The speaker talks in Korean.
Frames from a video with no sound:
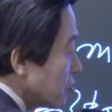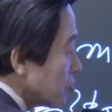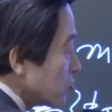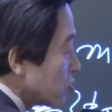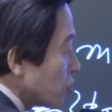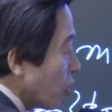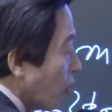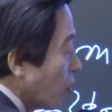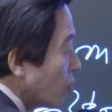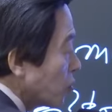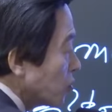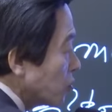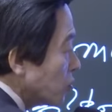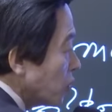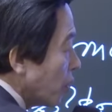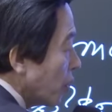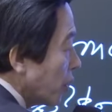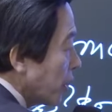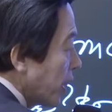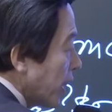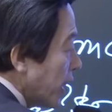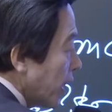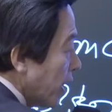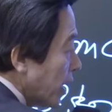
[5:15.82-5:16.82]

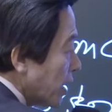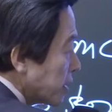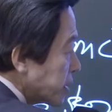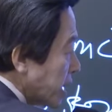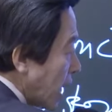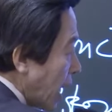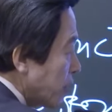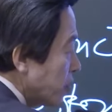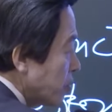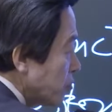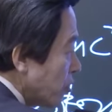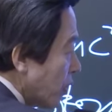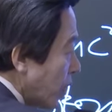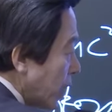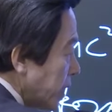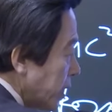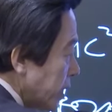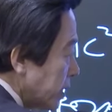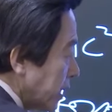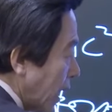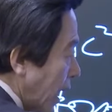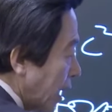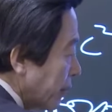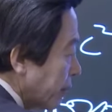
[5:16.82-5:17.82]
종교의 자유가
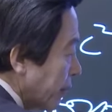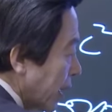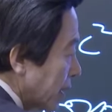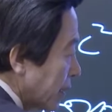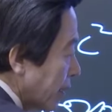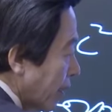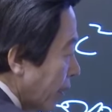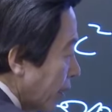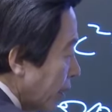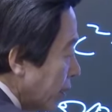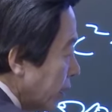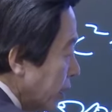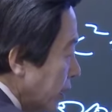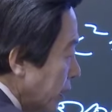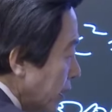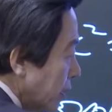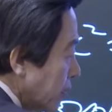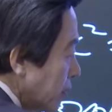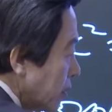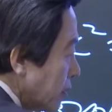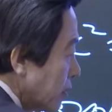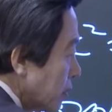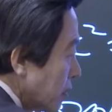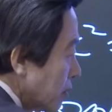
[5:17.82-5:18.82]
있다 이 말이야.
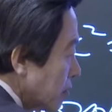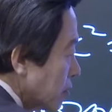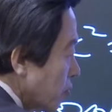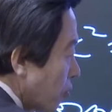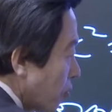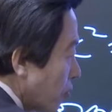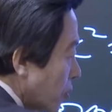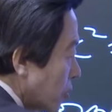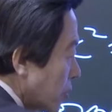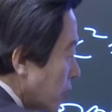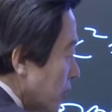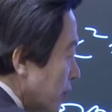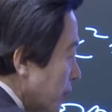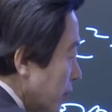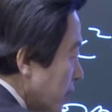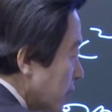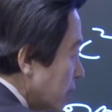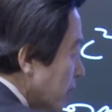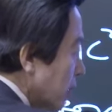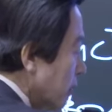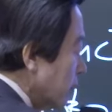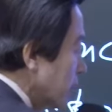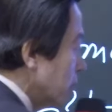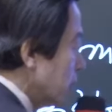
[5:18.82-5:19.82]
에?
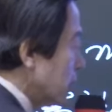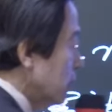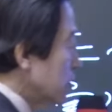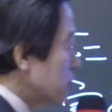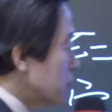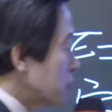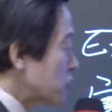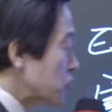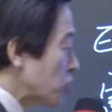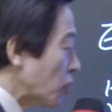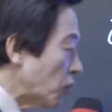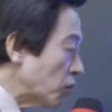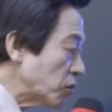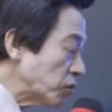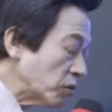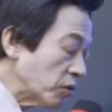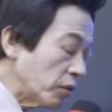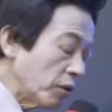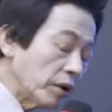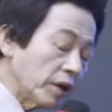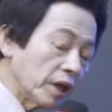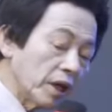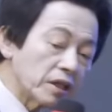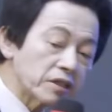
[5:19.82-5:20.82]
그러면은
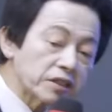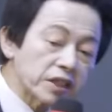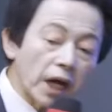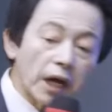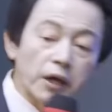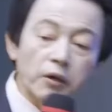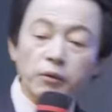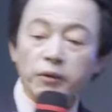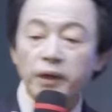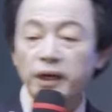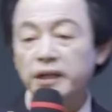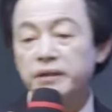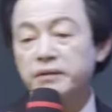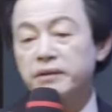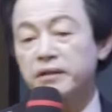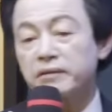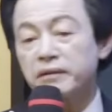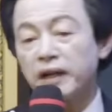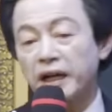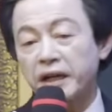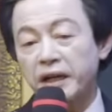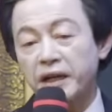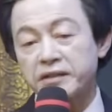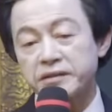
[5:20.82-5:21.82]
종교의 자유가
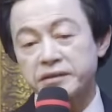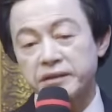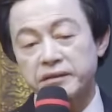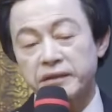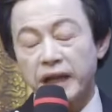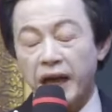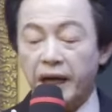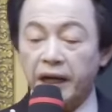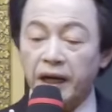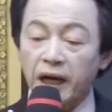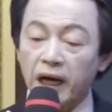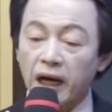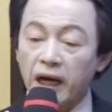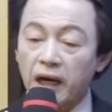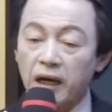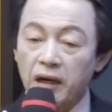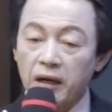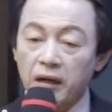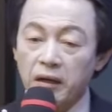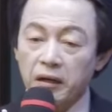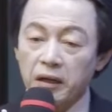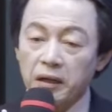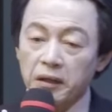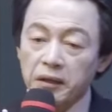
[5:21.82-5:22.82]
있는 나라에서 내가
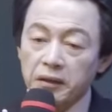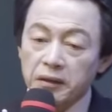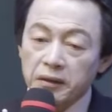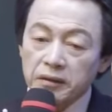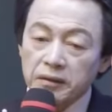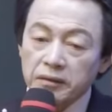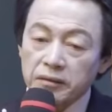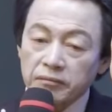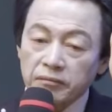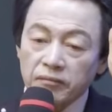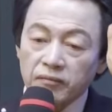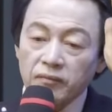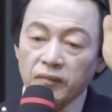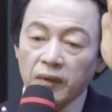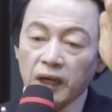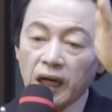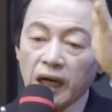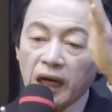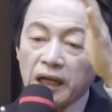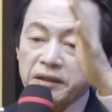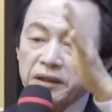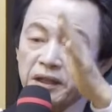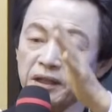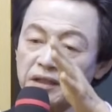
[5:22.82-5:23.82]

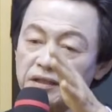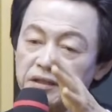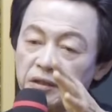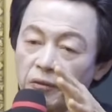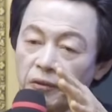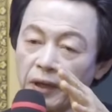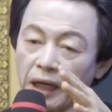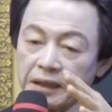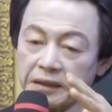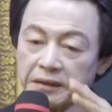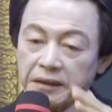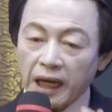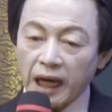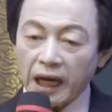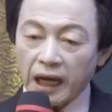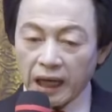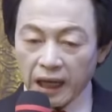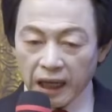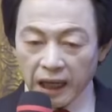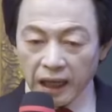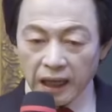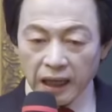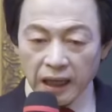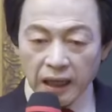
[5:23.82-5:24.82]
하늘에서
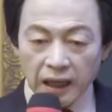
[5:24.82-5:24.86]
왔다